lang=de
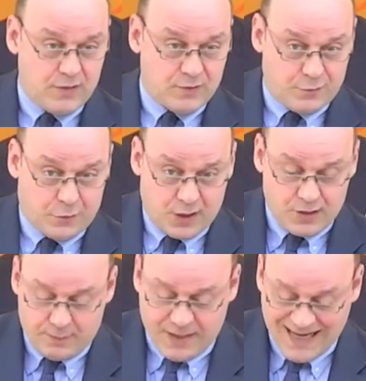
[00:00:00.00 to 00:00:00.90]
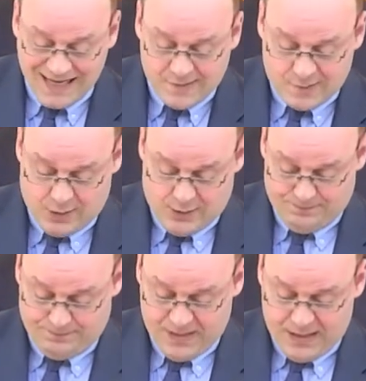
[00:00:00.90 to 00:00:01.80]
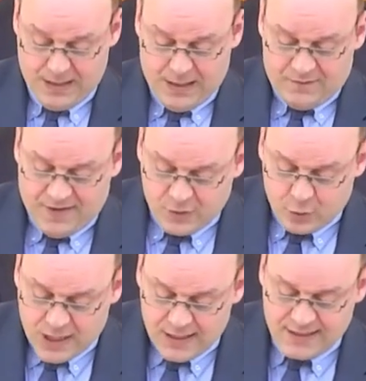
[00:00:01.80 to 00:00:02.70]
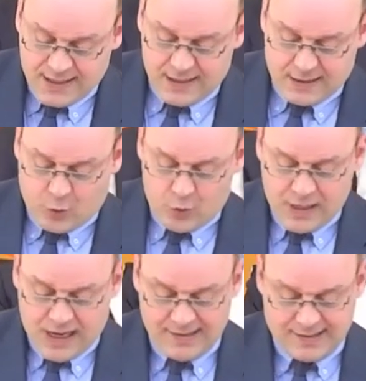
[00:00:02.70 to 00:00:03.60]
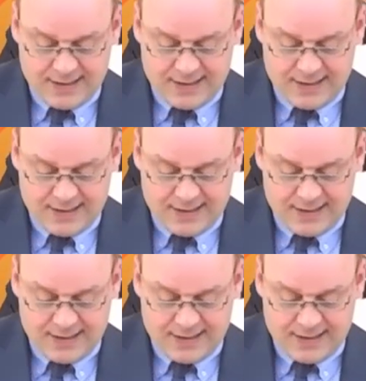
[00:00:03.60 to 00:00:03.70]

sofort beenden solle. Welch totalitärer Ungeist